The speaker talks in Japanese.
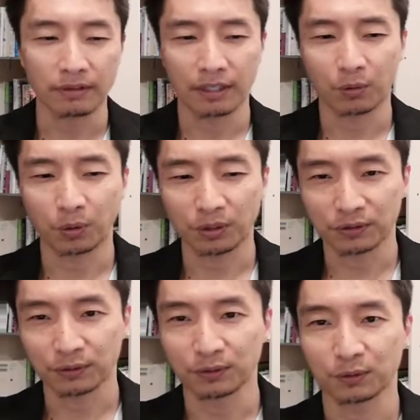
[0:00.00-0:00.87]
で、これ
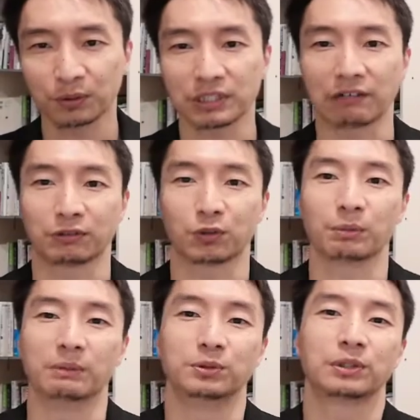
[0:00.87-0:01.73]
作ること自体はそこ
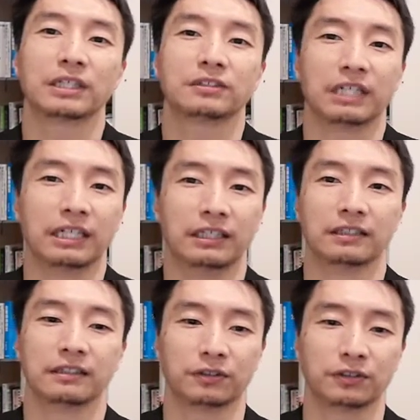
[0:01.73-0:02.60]
まで難しくない。
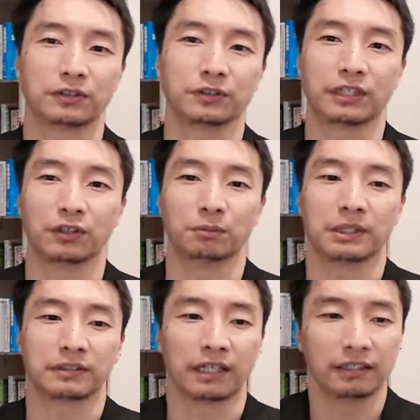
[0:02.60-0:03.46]
すぐできるよ、
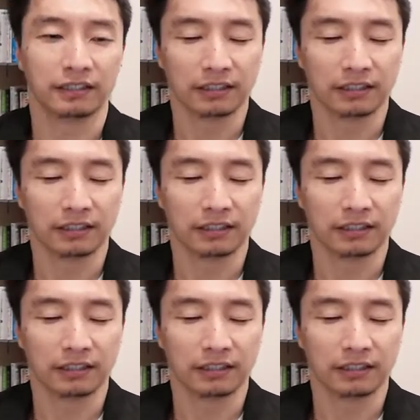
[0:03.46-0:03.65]
皆さん。